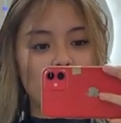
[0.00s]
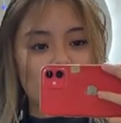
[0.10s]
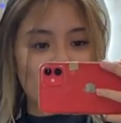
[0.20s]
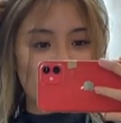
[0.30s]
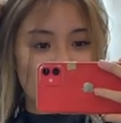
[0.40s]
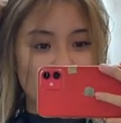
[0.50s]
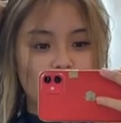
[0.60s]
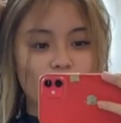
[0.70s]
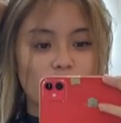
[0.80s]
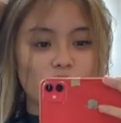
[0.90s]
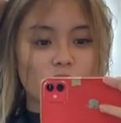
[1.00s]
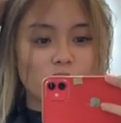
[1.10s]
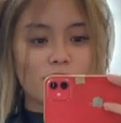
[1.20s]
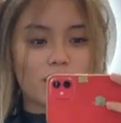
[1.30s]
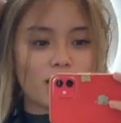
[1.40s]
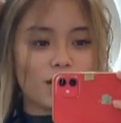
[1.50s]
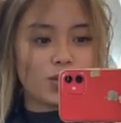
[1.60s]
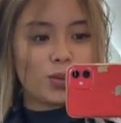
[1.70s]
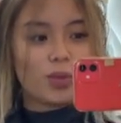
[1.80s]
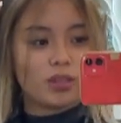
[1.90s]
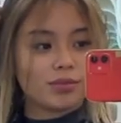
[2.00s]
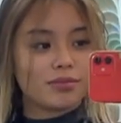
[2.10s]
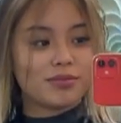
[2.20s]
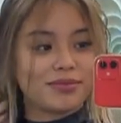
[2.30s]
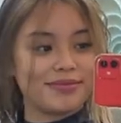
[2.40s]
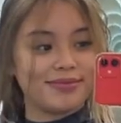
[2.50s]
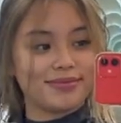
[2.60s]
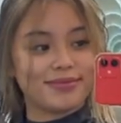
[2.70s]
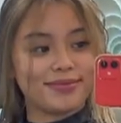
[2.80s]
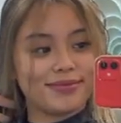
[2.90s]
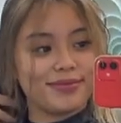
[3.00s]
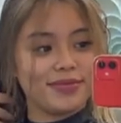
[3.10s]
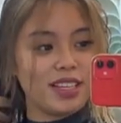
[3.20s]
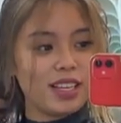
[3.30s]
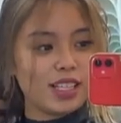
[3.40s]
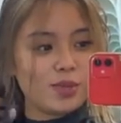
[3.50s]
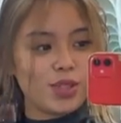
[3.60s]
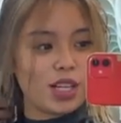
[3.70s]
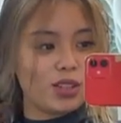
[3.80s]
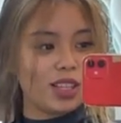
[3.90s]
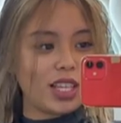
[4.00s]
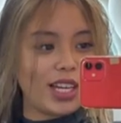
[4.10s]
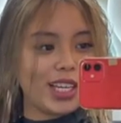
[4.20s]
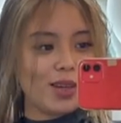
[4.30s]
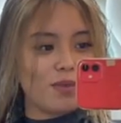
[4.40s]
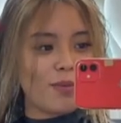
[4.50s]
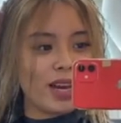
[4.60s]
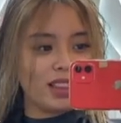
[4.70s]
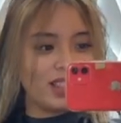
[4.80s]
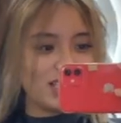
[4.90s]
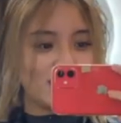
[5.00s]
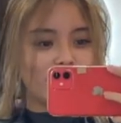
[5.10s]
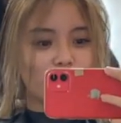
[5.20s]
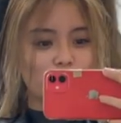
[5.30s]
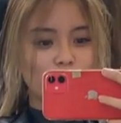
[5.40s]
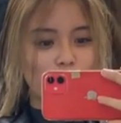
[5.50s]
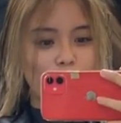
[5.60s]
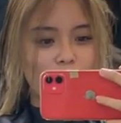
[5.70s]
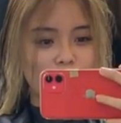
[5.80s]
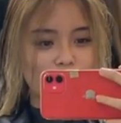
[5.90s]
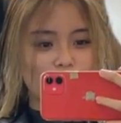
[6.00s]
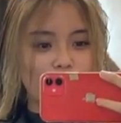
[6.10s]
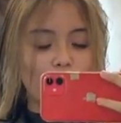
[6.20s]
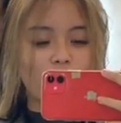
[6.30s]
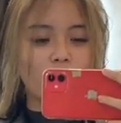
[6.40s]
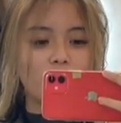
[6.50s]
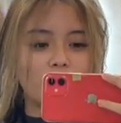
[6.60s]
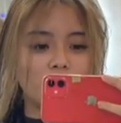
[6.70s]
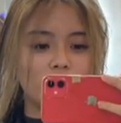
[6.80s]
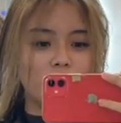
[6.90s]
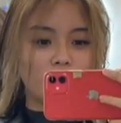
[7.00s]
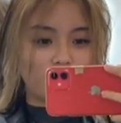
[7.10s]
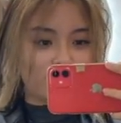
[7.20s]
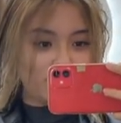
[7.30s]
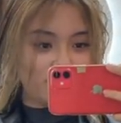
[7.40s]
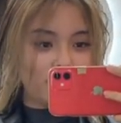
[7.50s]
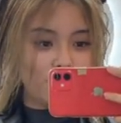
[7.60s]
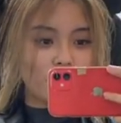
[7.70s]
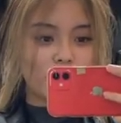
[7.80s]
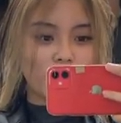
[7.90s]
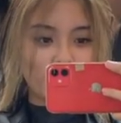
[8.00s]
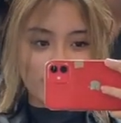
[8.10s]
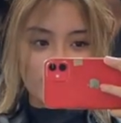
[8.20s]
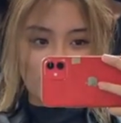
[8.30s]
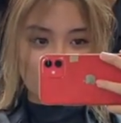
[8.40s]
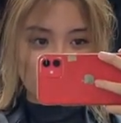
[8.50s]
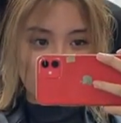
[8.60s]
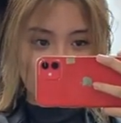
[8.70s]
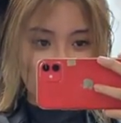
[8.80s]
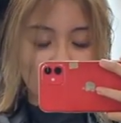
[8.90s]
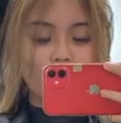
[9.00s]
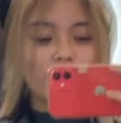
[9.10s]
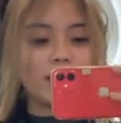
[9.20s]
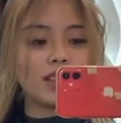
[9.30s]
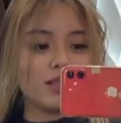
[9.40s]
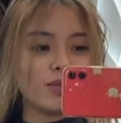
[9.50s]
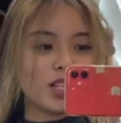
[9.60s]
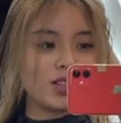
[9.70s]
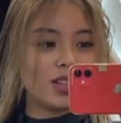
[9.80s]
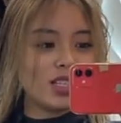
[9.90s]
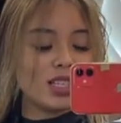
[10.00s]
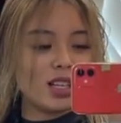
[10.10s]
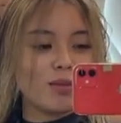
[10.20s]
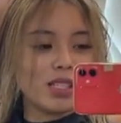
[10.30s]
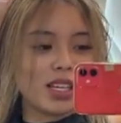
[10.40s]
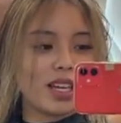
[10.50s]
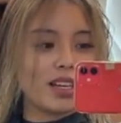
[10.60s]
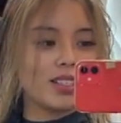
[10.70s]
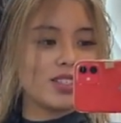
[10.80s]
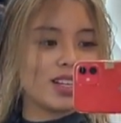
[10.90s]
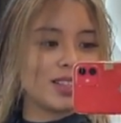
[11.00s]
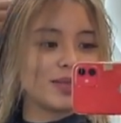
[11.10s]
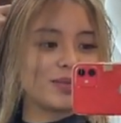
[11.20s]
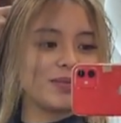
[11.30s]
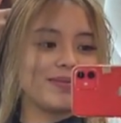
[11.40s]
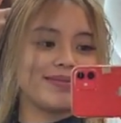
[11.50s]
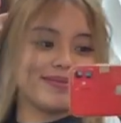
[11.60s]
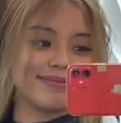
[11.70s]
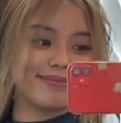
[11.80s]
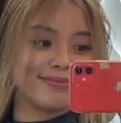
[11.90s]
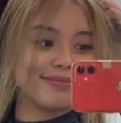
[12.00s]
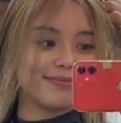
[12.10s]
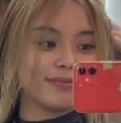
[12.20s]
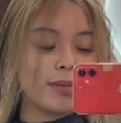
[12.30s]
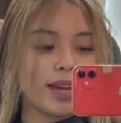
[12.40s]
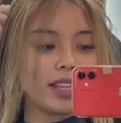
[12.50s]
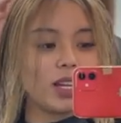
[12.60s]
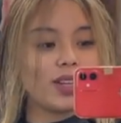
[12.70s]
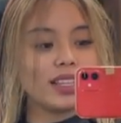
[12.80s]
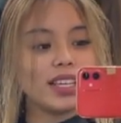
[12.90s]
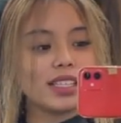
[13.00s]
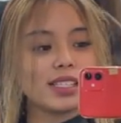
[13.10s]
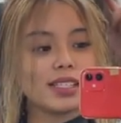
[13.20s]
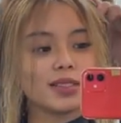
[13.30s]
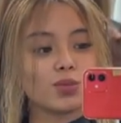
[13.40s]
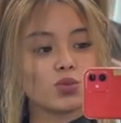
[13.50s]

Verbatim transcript: Bichesong bichesa. Nakakatuwa. Kasi masyado na tayo naging mabait this year. So para sa January, hindi mo na tayo magiging masyadong mabait. Masyado na silang masaya. Tsara. Mamaya na lang at least.